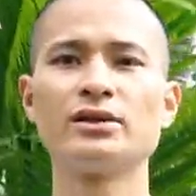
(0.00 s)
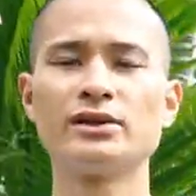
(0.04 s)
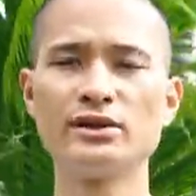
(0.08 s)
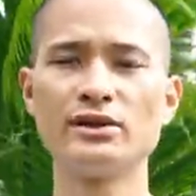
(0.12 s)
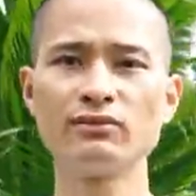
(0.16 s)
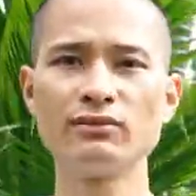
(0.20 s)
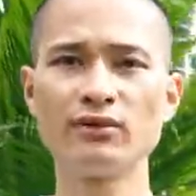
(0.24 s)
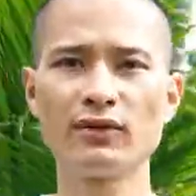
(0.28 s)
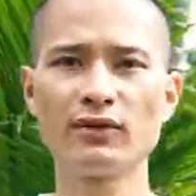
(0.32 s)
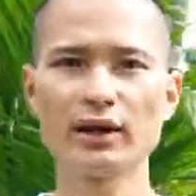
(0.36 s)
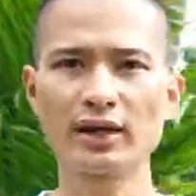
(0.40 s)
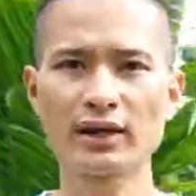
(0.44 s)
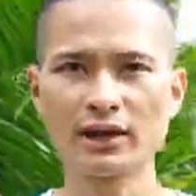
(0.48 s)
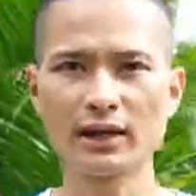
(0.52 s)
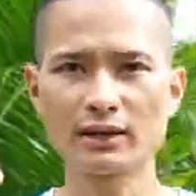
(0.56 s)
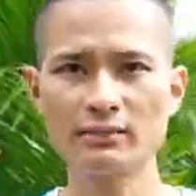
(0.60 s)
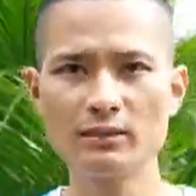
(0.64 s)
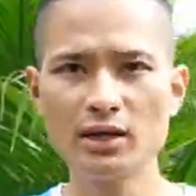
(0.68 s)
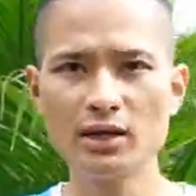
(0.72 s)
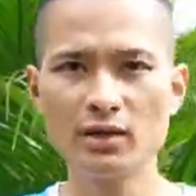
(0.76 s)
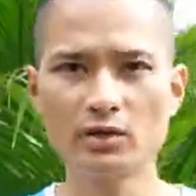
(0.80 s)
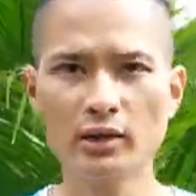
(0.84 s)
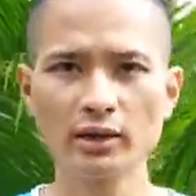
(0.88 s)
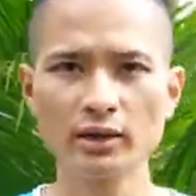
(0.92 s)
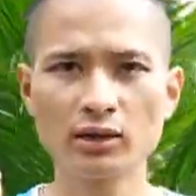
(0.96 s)
chính vì vậy cái
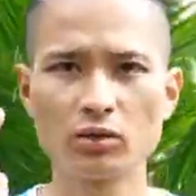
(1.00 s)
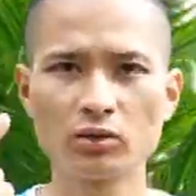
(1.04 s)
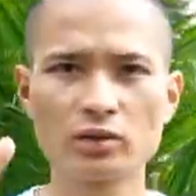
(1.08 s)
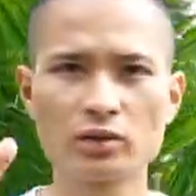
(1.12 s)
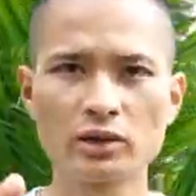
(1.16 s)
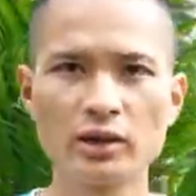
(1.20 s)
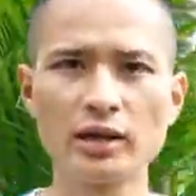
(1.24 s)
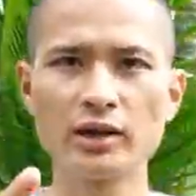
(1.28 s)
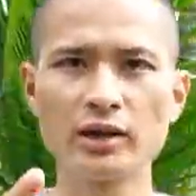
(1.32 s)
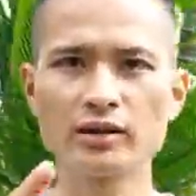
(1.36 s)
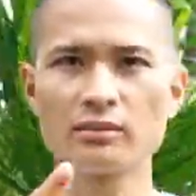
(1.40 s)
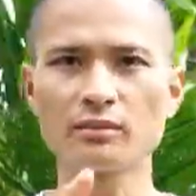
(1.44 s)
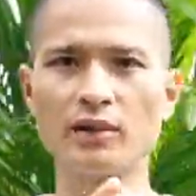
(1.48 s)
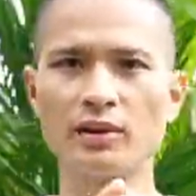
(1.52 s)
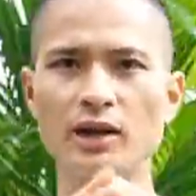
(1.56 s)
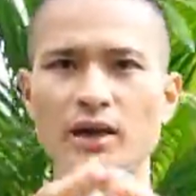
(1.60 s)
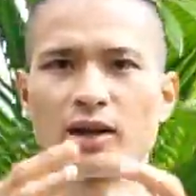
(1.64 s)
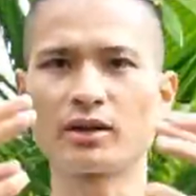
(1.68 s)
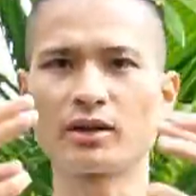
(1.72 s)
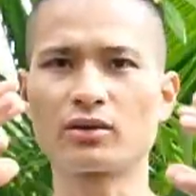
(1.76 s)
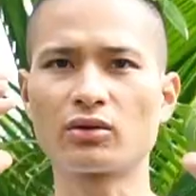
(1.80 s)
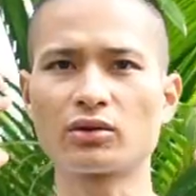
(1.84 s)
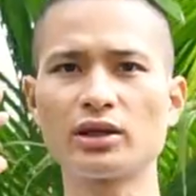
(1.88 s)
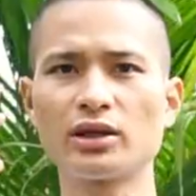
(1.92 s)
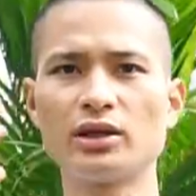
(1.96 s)
bí quyết đầu tiên
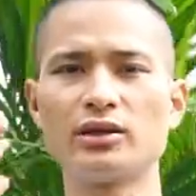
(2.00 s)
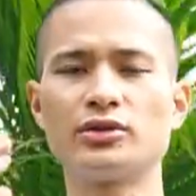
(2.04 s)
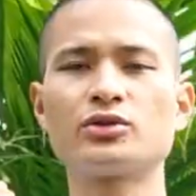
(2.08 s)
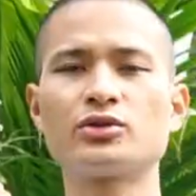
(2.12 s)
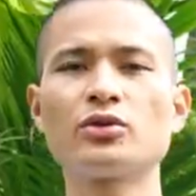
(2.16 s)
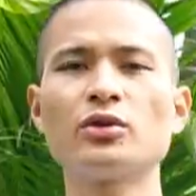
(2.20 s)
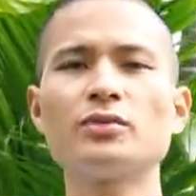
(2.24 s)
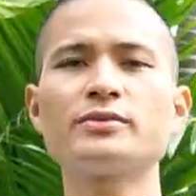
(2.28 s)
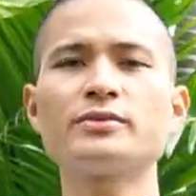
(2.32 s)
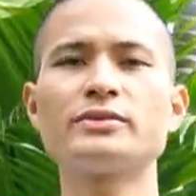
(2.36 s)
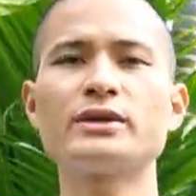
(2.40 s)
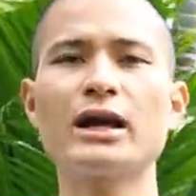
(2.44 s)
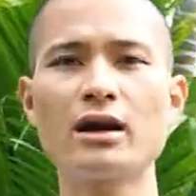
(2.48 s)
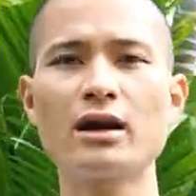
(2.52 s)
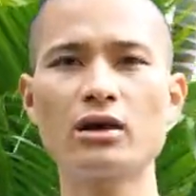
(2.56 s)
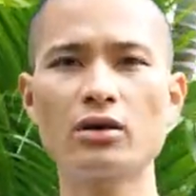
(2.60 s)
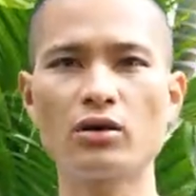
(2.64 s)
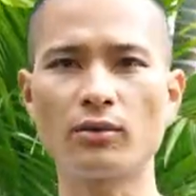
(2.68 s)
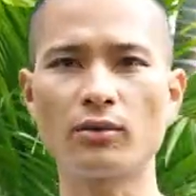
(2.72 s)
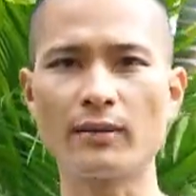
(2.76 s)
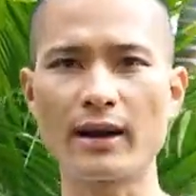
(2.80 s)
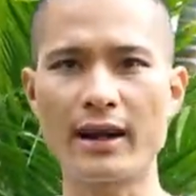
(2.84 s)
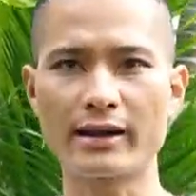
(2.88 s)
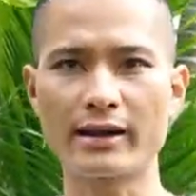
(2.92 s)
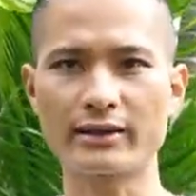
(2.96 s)
để có thể giúp răng
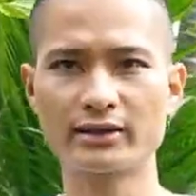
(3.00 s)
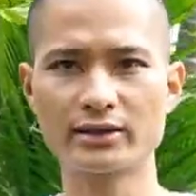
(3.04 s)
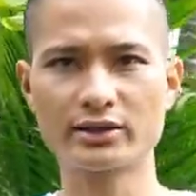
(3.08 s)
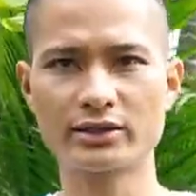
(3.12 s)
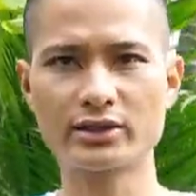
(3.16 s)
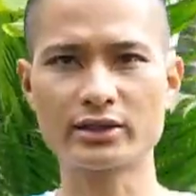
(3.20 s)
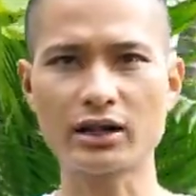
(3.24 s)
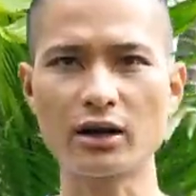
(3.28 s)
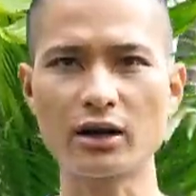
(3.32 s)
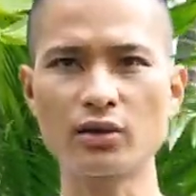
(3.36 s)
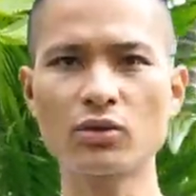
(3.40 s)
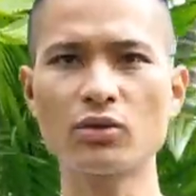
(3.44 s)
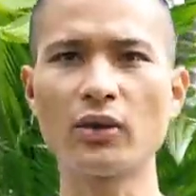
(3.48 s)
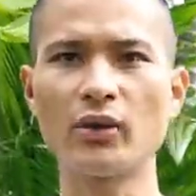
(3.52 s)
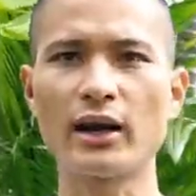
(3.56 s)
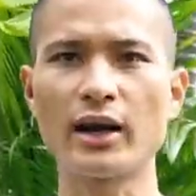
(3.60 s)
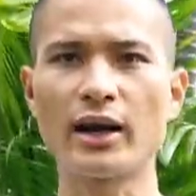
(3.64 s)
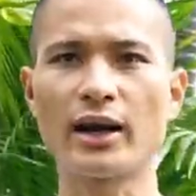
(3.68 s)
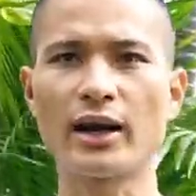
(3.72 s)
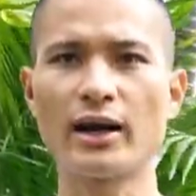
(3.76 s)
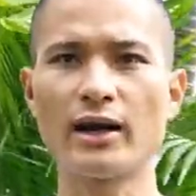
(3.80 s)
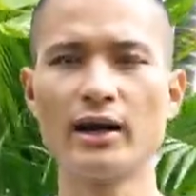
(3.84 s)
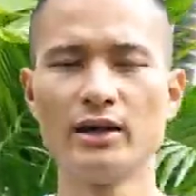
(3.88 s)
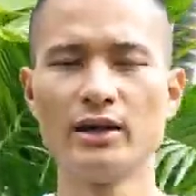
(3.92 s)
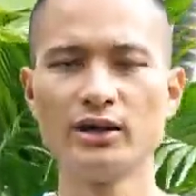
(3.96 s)
của bạn trắng
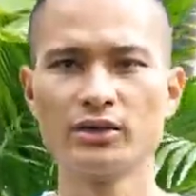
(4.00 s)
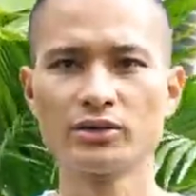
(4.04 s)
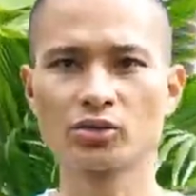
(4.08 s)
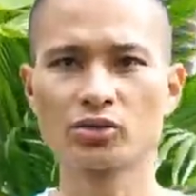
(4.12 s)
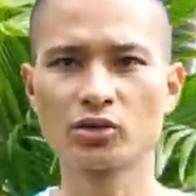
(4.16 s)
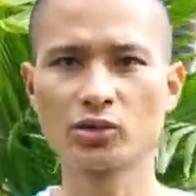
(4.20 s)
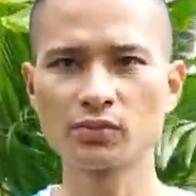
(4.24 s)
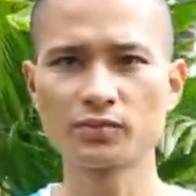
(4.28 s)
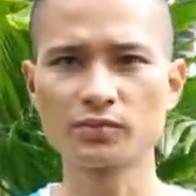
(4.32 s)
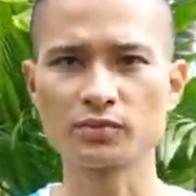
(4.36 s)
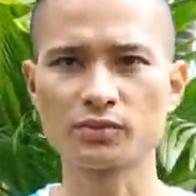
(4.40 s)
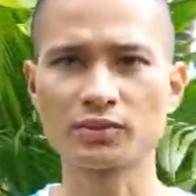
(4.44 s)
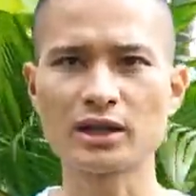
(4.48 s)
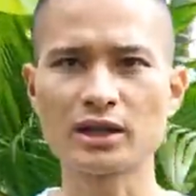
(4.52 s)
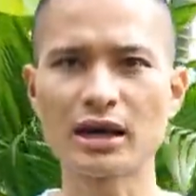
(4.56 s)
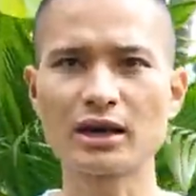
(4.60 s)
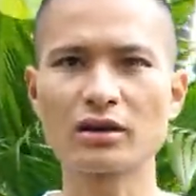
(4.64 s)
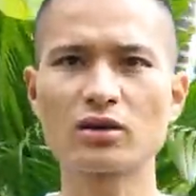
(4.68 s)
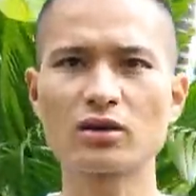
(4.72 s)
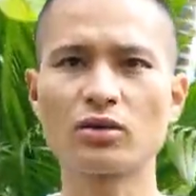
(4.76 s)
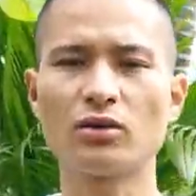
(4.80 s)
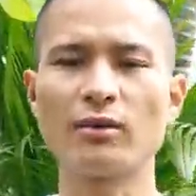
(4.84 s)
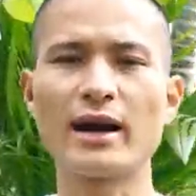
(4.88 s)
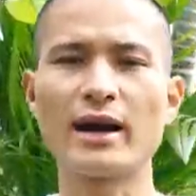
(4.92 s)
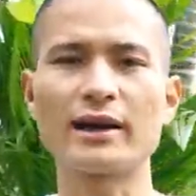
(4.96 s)
khỏe giúp
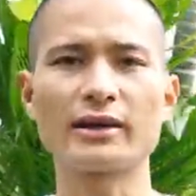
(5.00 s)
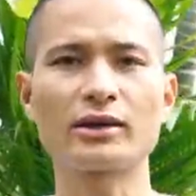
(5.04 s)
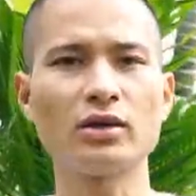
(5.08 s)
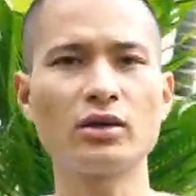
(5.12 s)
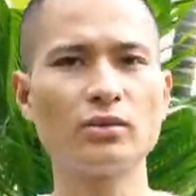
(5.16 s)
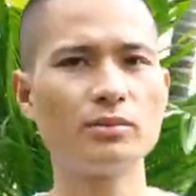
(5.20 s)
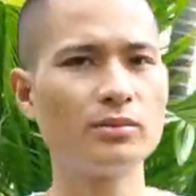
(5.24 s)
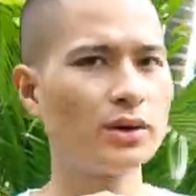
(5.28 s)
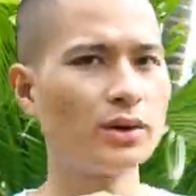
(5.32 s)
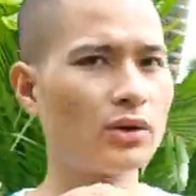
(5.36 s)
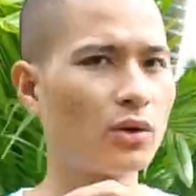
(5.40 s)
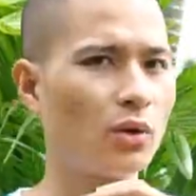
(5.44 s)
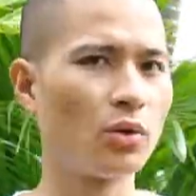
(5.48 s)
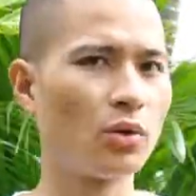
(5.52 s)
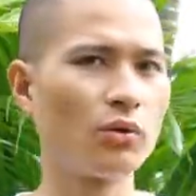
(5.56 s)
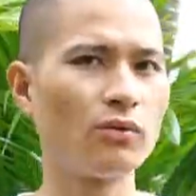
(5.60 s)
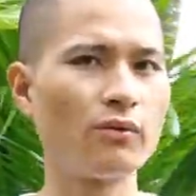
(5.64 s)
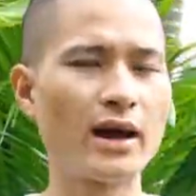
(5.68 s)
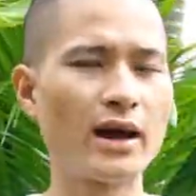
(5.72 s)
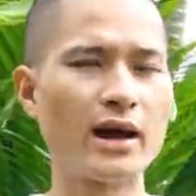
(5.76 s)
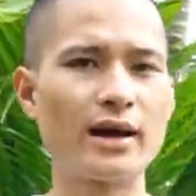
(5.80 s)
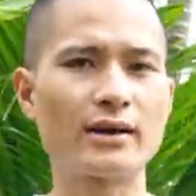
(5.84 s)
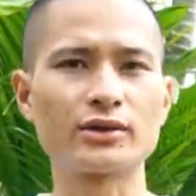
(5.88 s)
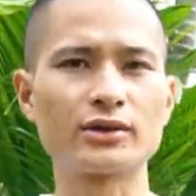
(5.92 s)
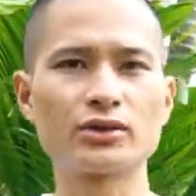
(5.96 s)
răng của bạn không bị ố
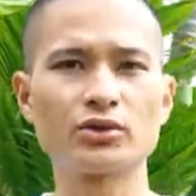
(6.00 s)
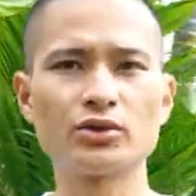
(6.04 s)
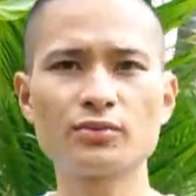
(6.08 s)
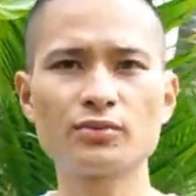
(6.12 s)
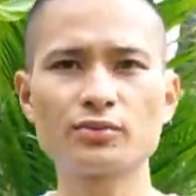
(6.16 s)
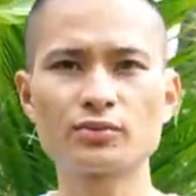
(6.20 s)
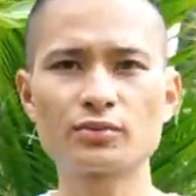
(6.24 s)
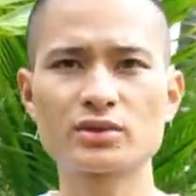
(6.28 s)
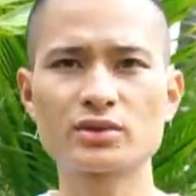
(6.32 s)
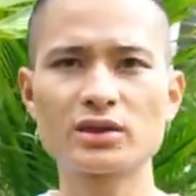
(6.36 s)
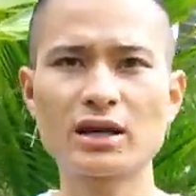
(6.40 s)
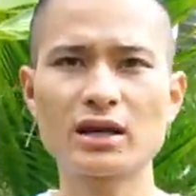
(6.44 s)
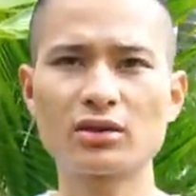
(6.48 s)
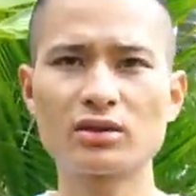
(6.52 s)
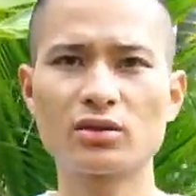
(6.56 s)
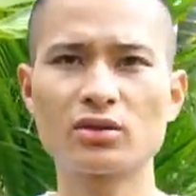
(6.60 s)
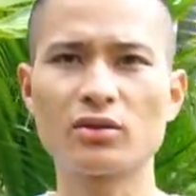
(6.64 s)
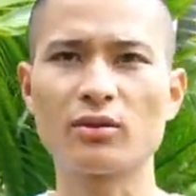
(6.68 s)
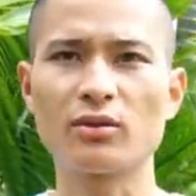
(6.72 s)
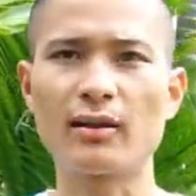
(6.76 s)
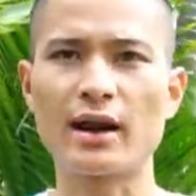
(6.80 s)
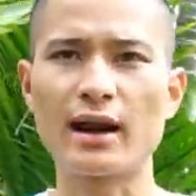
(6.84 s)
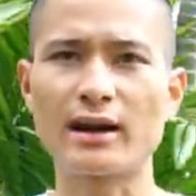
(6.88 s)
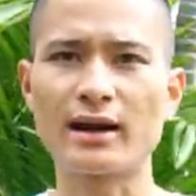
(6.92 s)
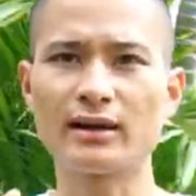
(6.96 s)
vàng giúp răng
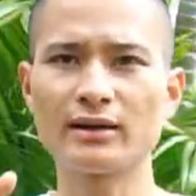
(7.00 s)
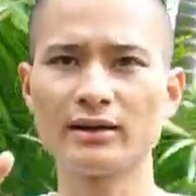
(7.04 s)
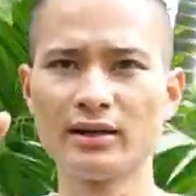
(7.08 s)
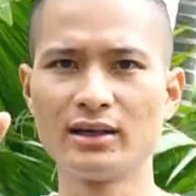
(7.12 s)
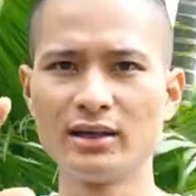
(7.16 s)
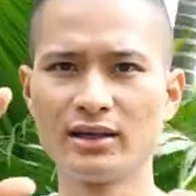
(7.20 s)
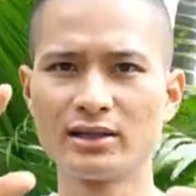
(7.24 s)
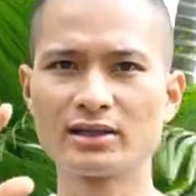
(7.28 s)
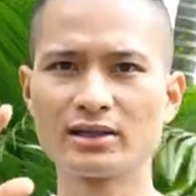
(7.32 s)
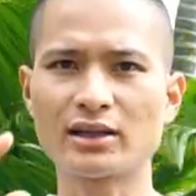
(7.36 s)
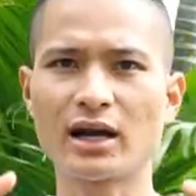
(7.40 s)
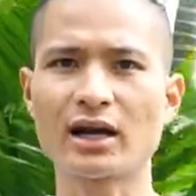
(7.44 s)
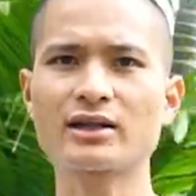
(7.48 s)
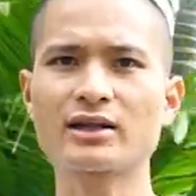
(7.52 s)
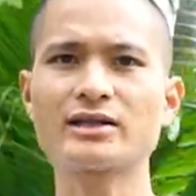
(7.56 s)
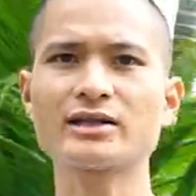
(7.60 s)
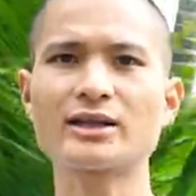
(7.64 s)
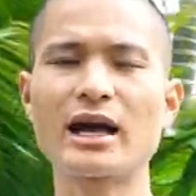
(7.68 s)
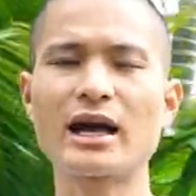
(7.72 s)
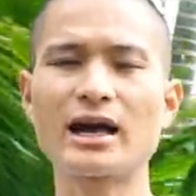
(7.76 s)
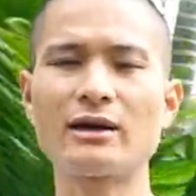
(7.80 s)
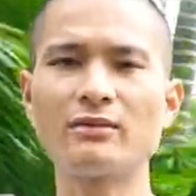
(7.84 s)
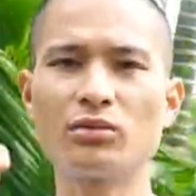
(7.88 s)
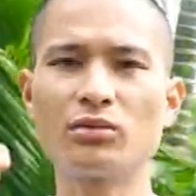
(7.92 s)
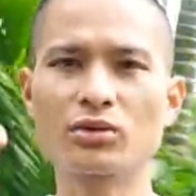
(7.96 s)
của bạn trắng
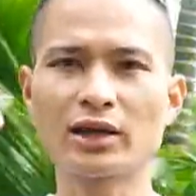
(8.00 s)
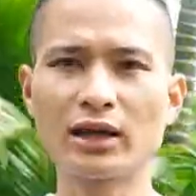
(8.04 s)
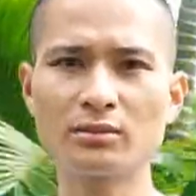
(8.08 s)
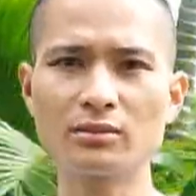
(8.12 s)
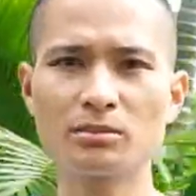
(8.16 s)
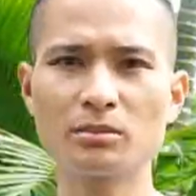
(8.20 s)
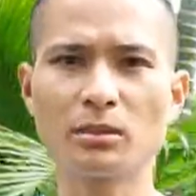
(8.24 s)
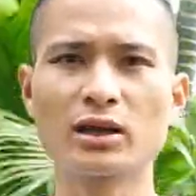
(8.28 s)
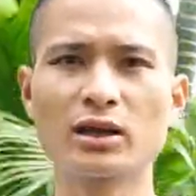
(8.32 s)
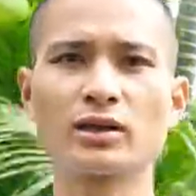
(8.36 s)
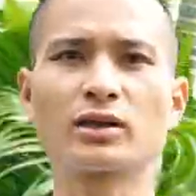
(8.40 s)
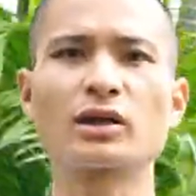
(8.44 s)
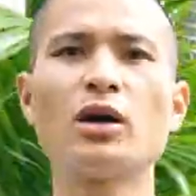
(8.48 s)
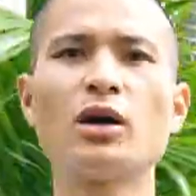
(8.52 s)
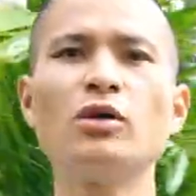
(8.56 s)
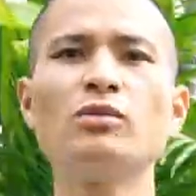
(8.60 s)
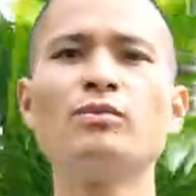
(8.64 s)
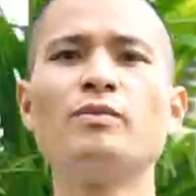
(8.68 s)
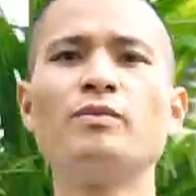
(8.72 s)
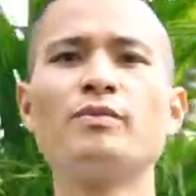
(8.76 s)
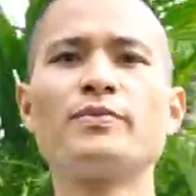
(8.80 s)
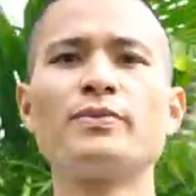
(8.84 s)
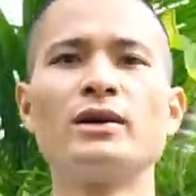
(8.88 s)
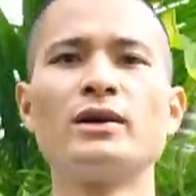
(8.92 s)
sáng một cách bật tông